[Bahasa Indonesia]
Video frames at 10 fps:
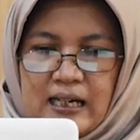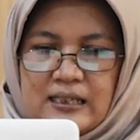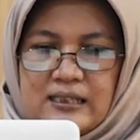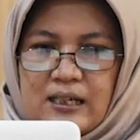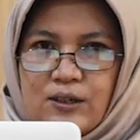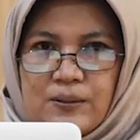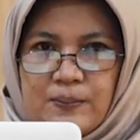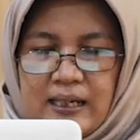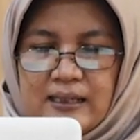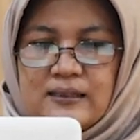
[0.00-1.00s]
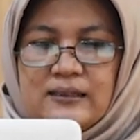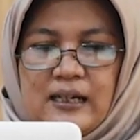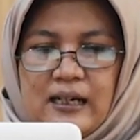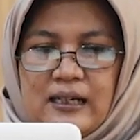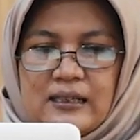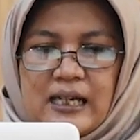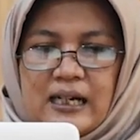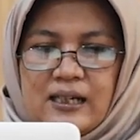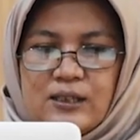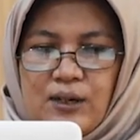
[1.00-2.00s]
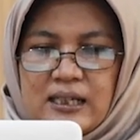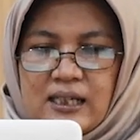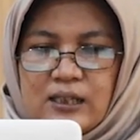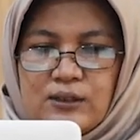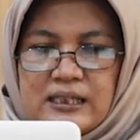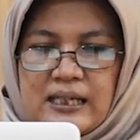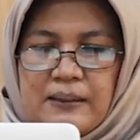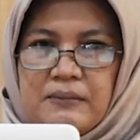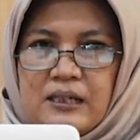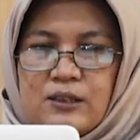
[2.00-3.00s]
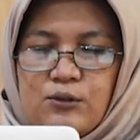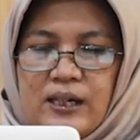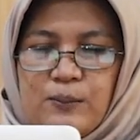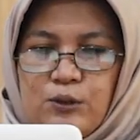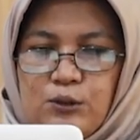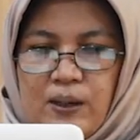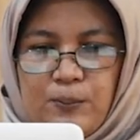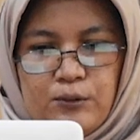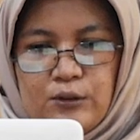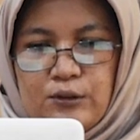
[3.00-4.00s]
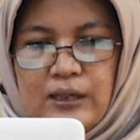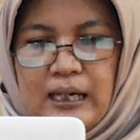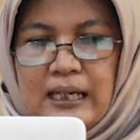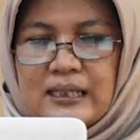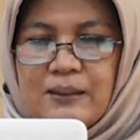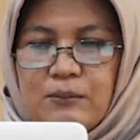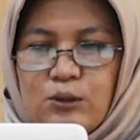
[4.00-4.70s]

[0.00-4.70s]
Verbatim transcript: ada korban tanggal 21 Desember 2020, tim